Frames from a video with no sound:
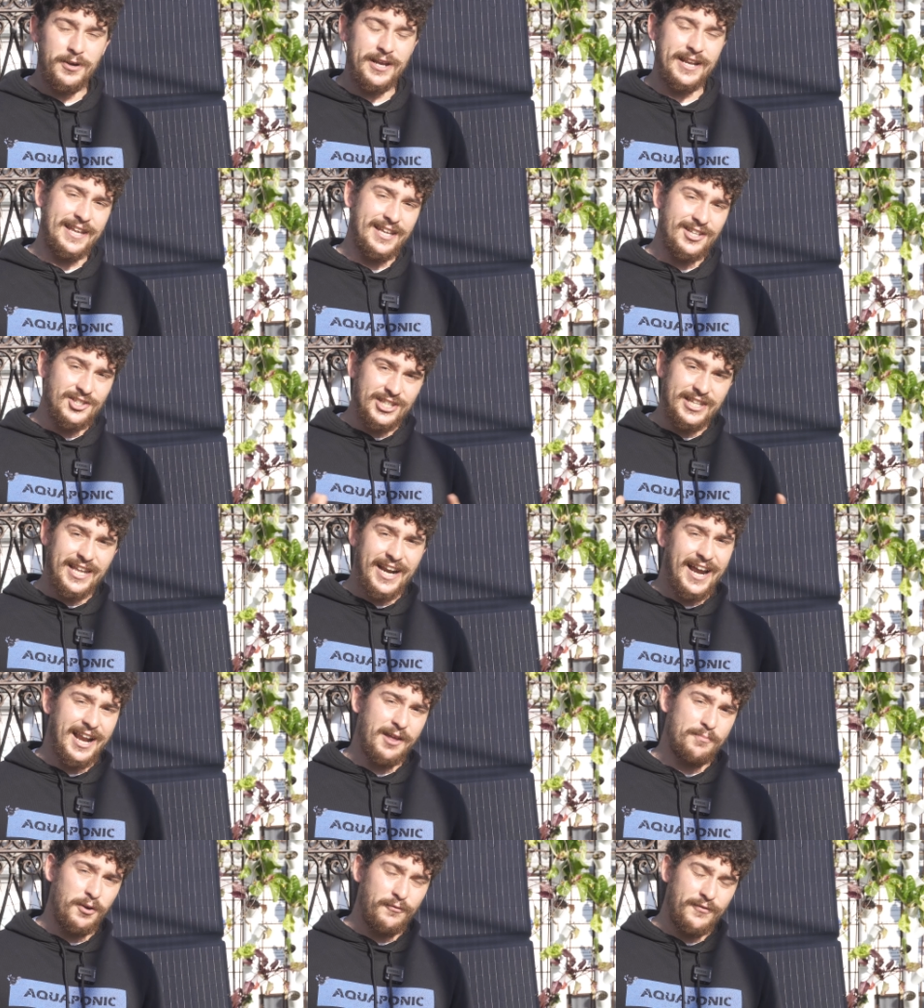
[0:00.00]
Quindi in
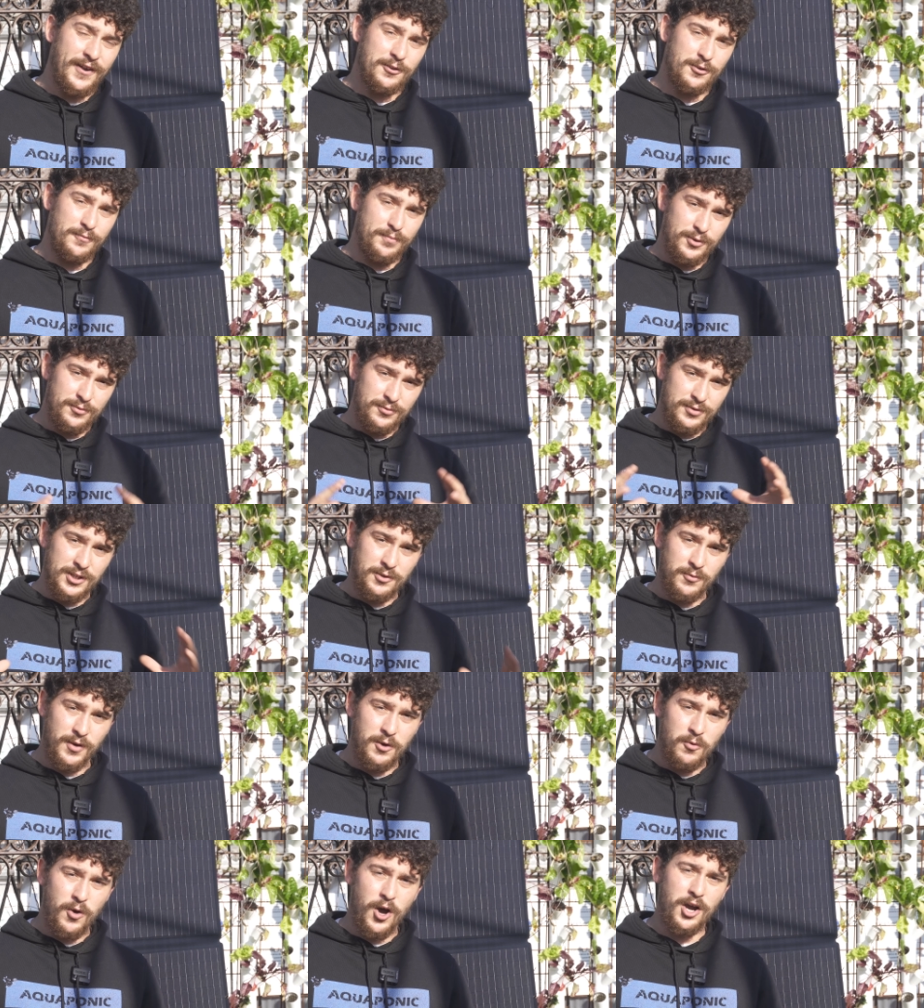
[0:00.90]
generale è perfetto per tutti
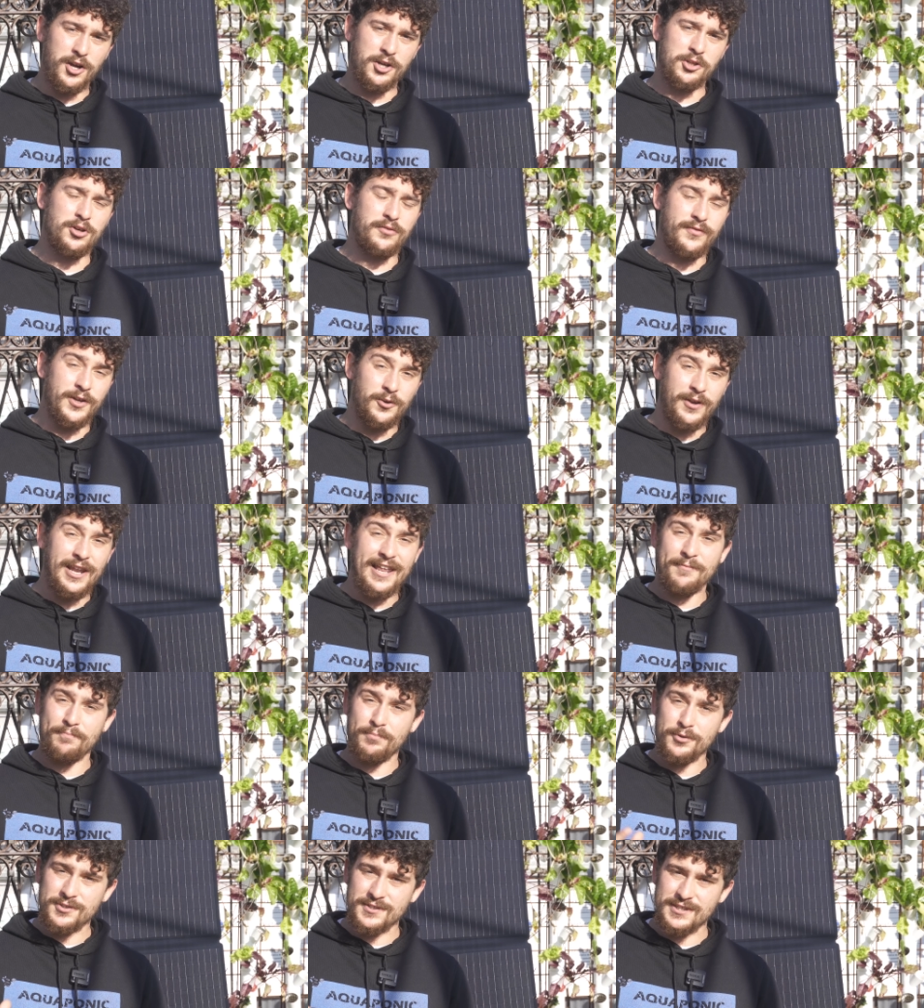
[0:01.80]
quei luoghi dove non
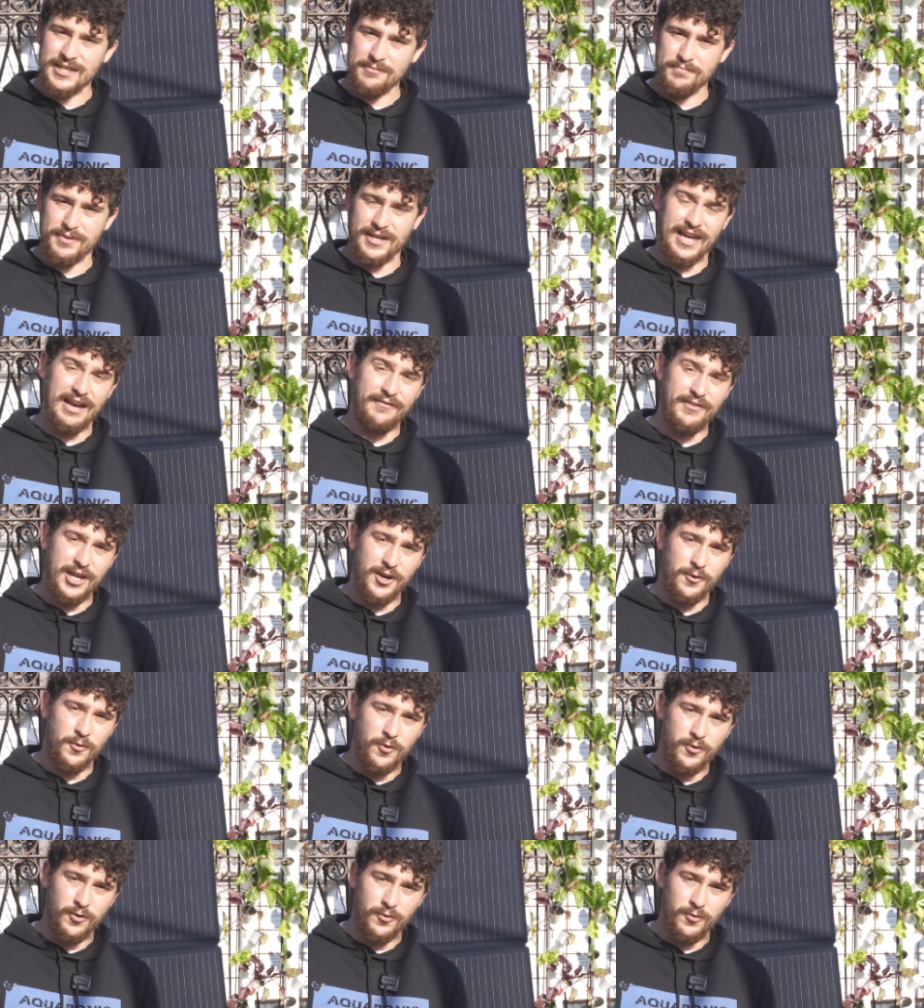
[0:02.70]
è possibile avere un,